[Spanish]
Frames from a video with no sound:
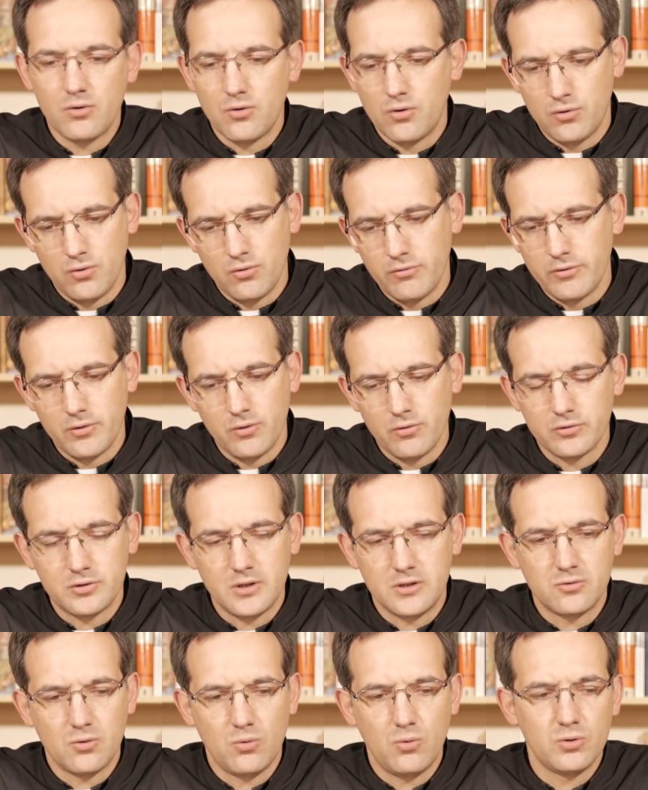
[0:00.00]
no
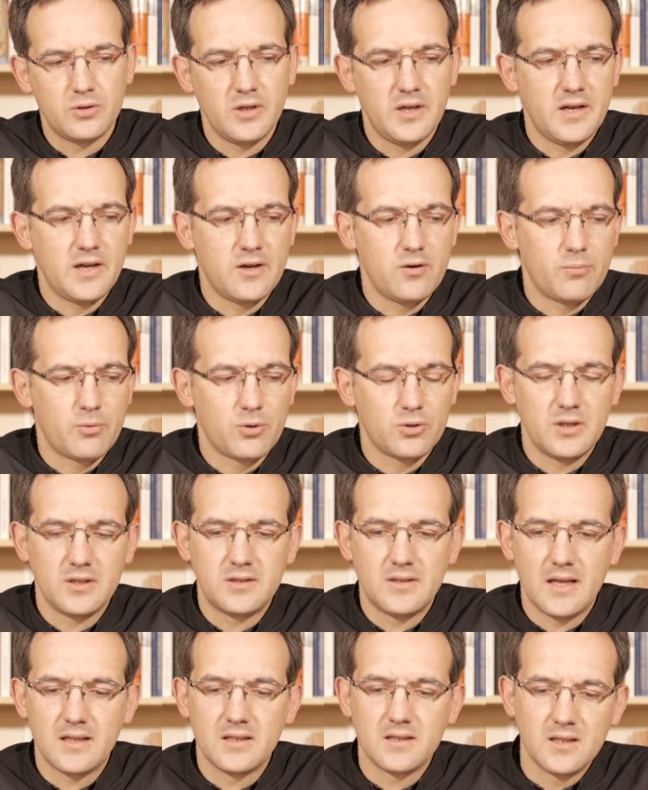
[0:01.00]
se hizo luterano,
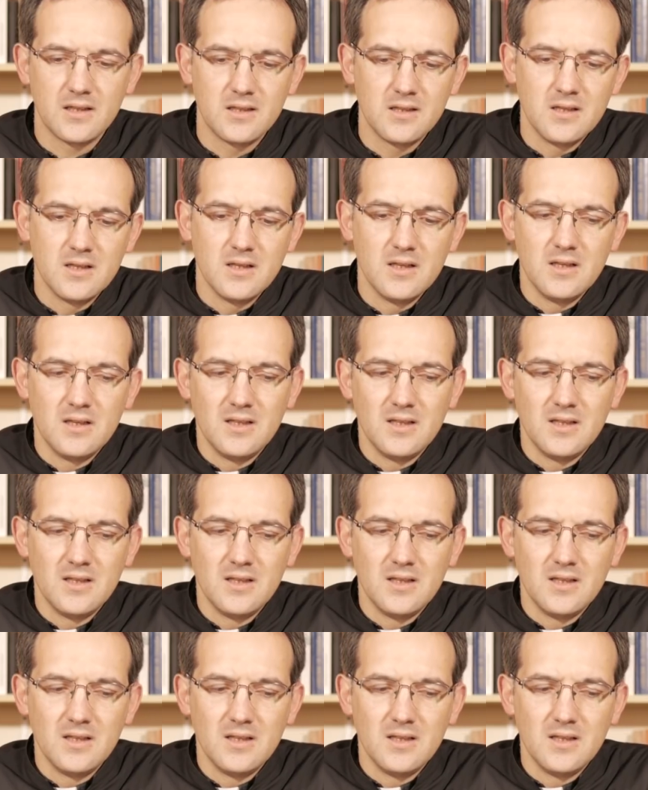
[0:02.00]
protestante,